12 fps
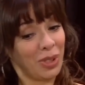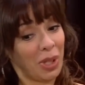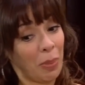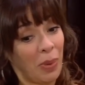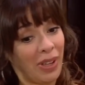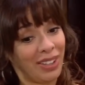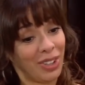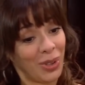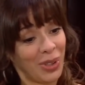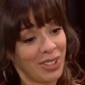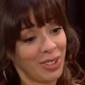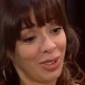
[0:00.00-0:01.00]
bueno, después de
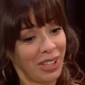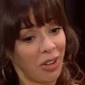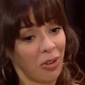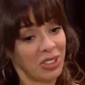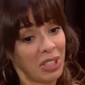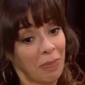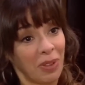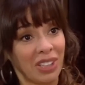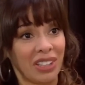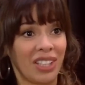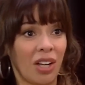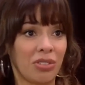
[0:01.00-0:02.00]
todo esto, ¿qué concepto
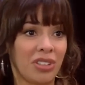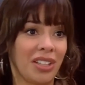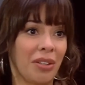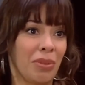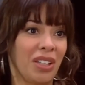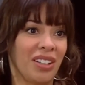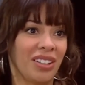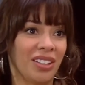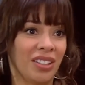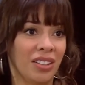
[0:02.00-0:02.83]
tendrá usted de mí?